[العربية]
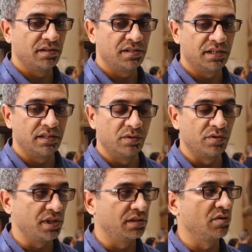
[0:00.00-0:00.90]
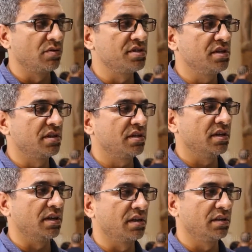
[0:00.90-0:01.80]
سياده الوزير
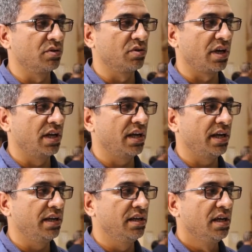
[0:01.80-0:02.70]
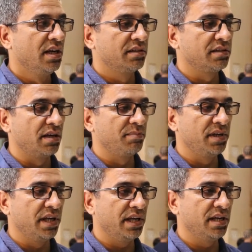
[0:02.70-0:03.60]
الدكتور خالد العناني طلب
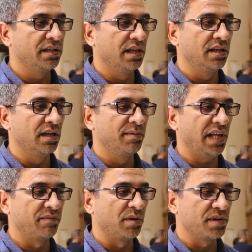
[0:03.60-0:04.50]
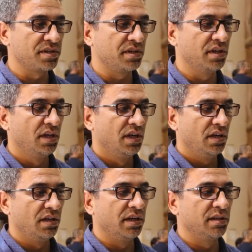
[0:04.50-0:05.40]
ان هي تاتي المتحف المصري
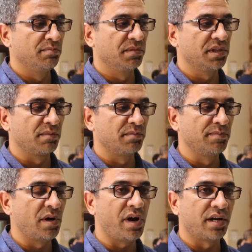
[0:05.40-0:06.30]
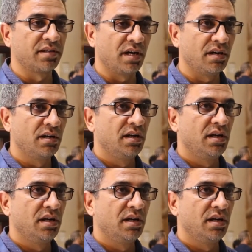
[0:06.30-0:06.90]
ليتم ترميمها وعرضها